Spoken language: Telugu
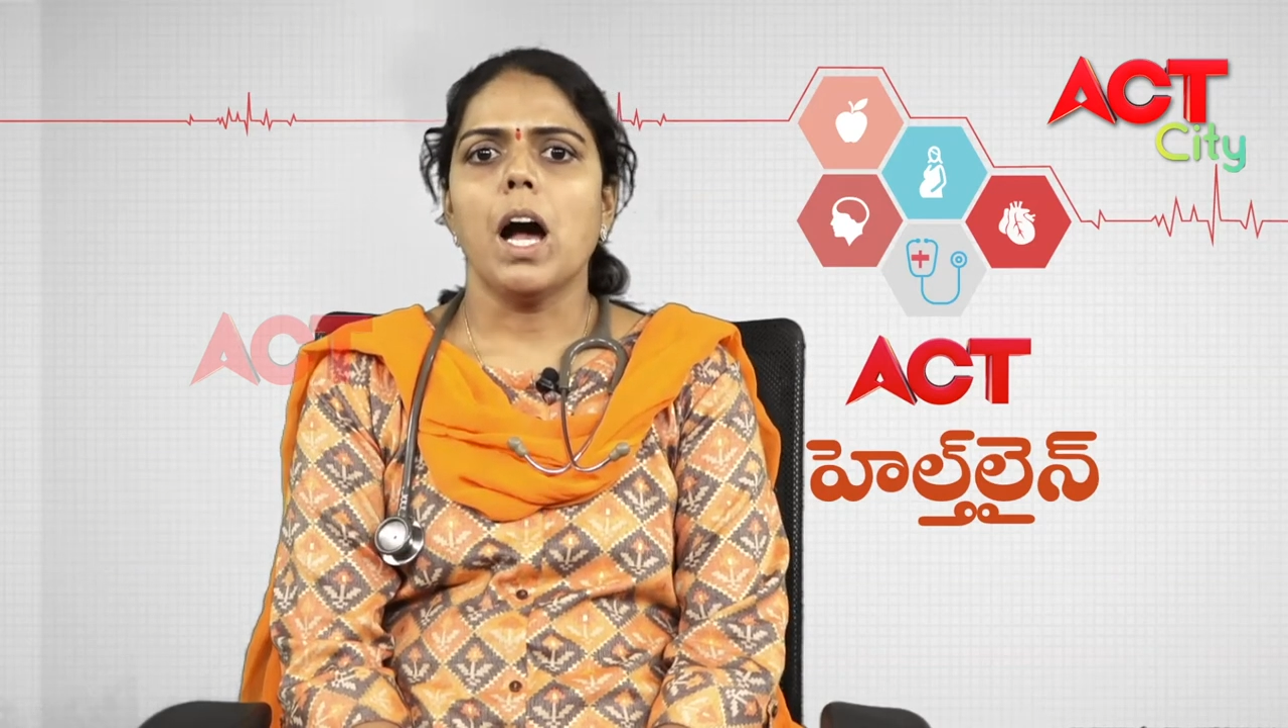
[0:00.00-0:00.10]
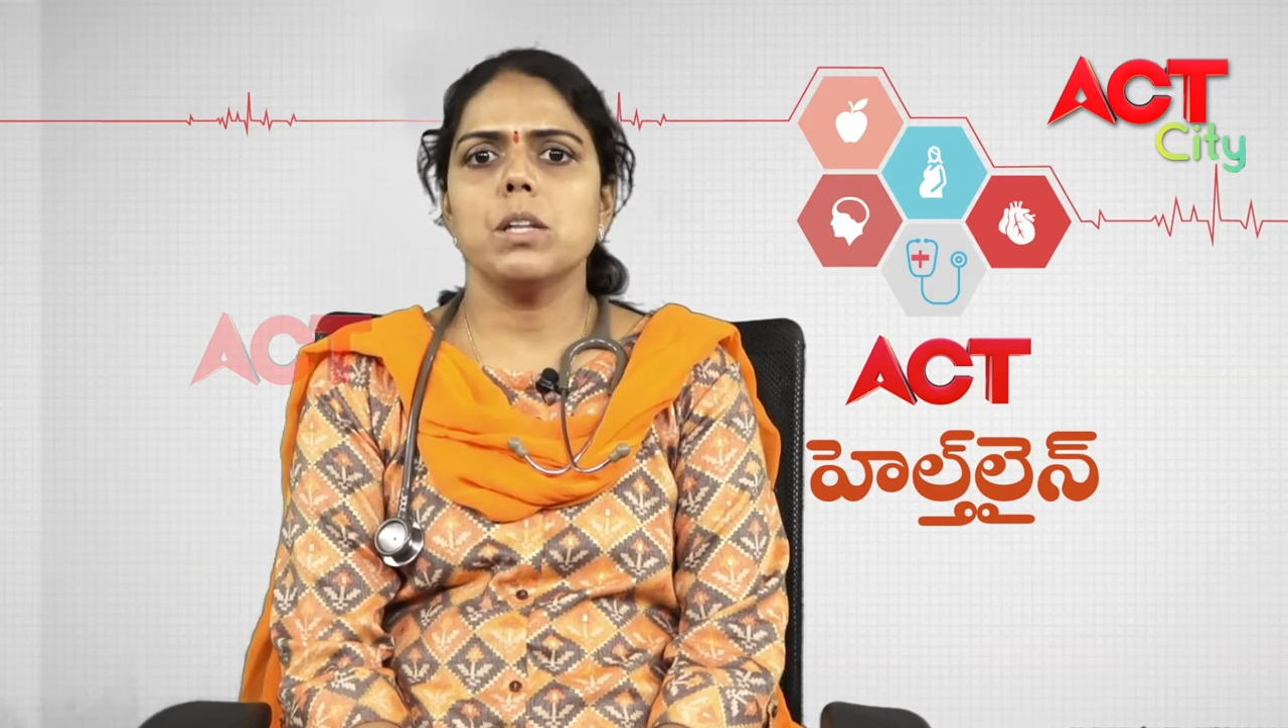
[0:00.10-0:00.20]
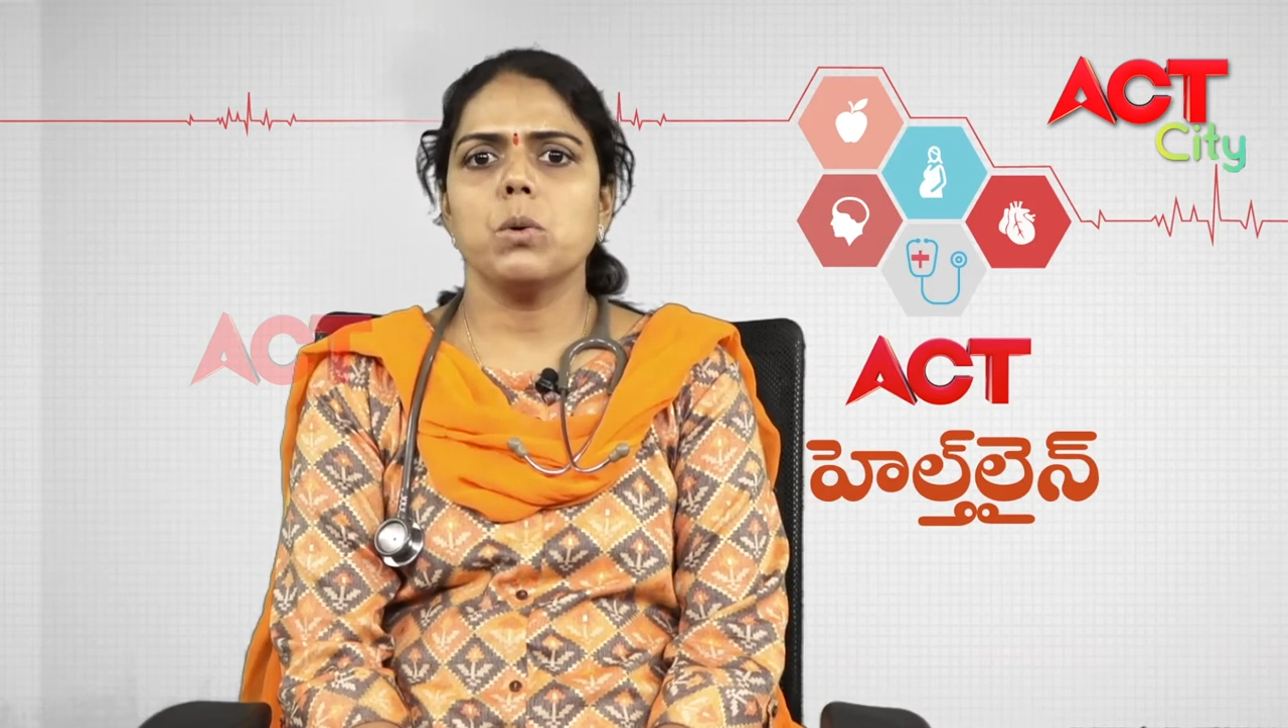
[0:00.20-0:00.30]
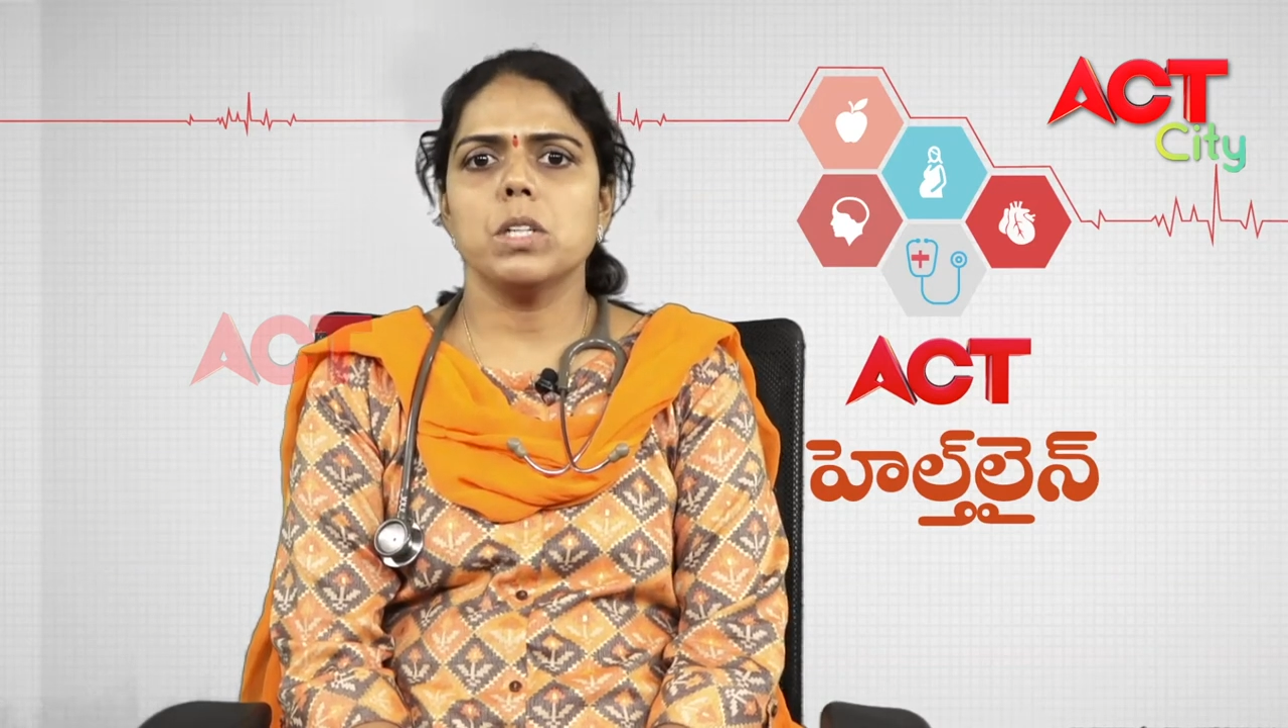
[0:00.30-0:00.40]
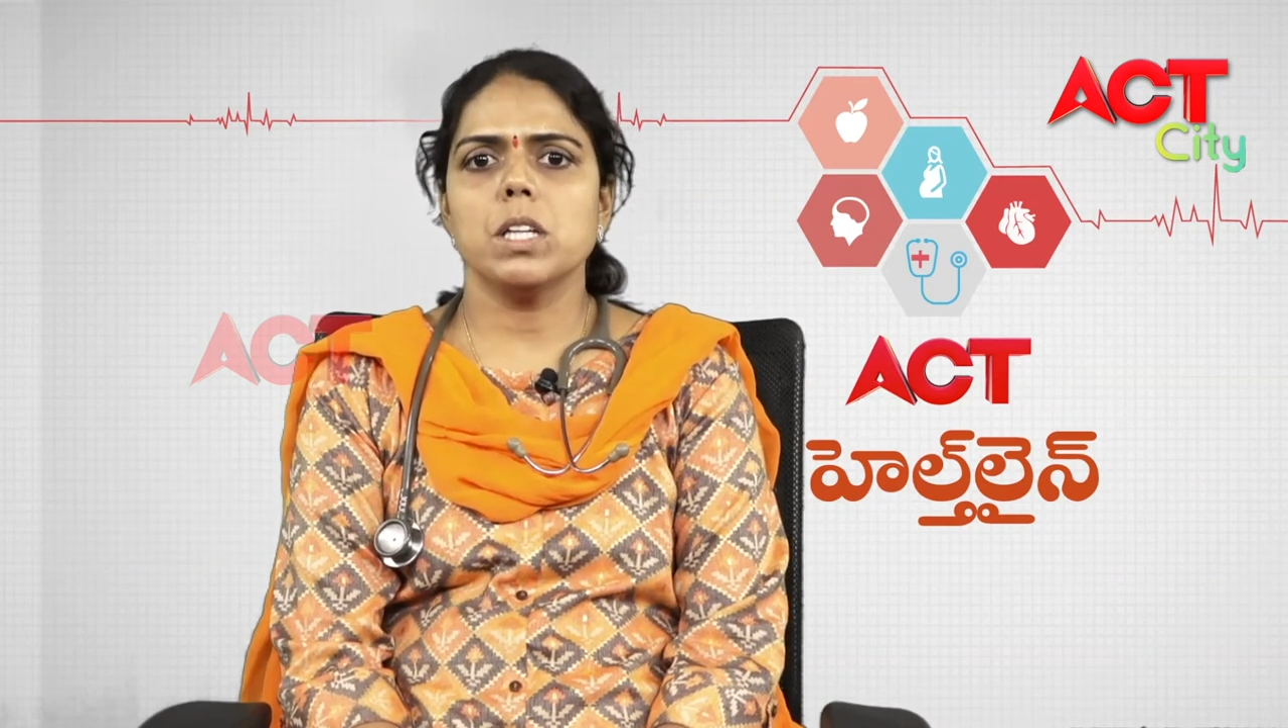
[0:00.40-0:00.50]

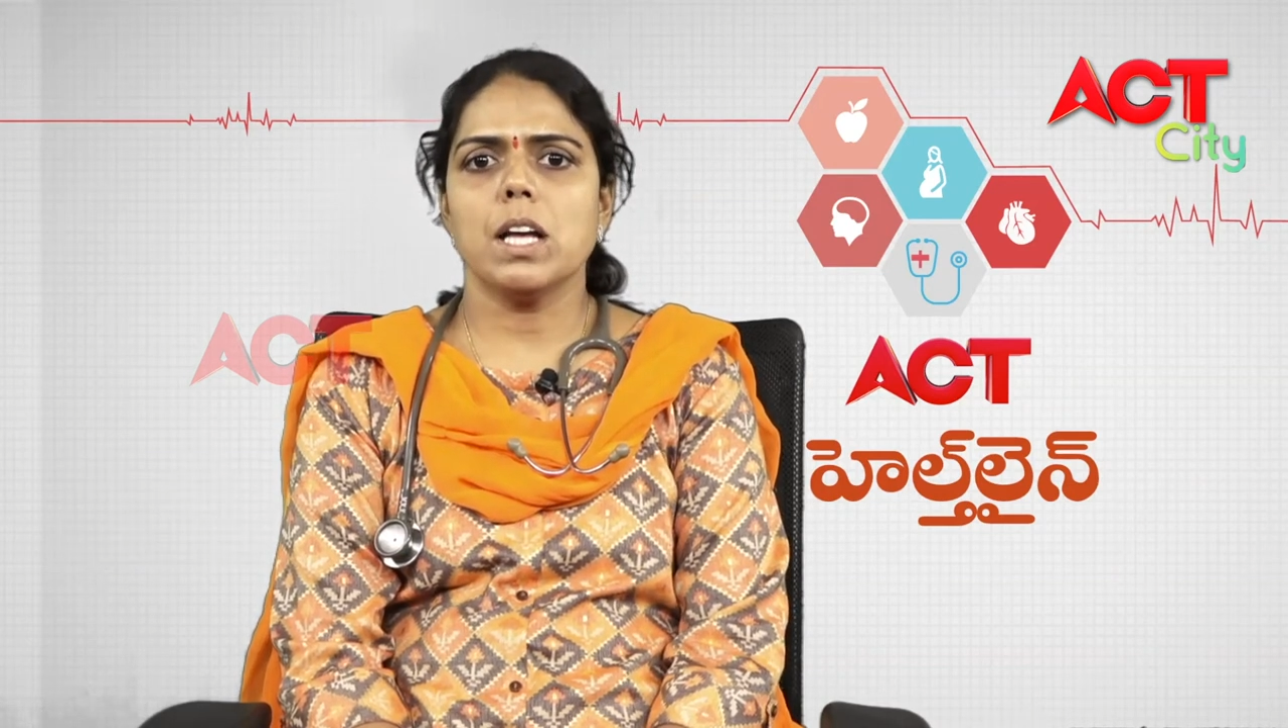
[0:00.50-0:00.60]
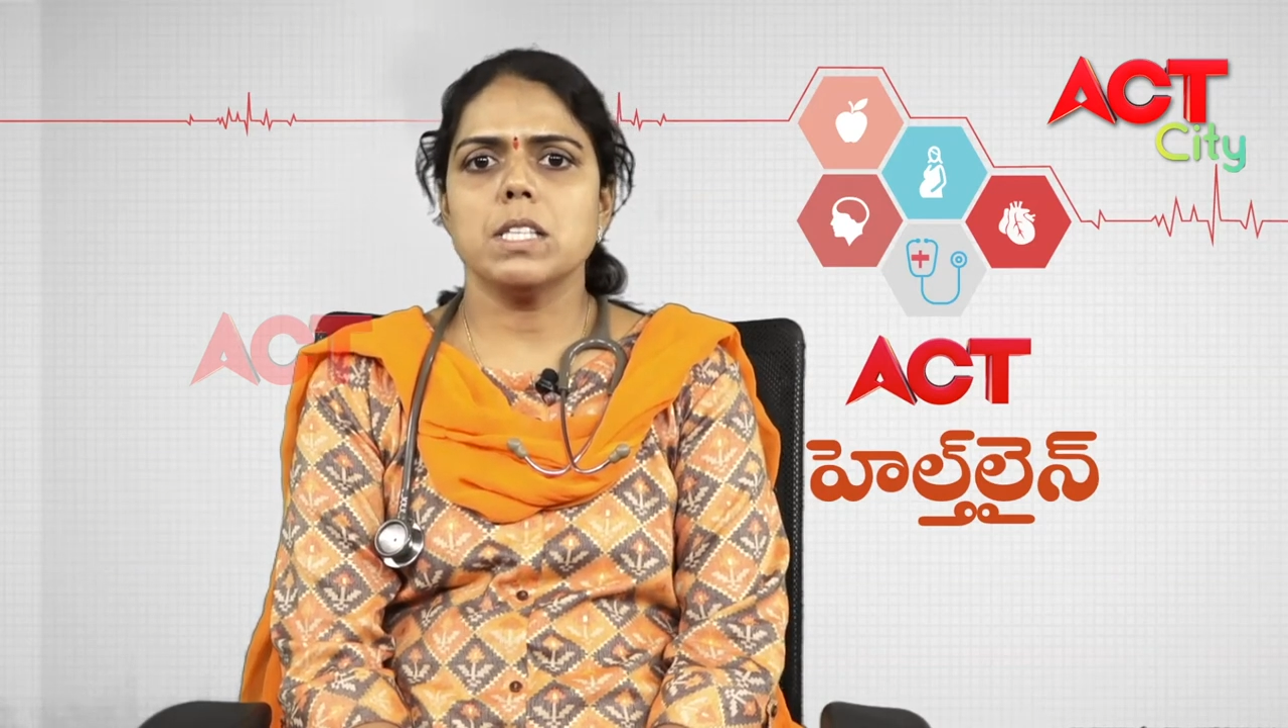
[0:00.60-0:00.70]
ఆ నోటి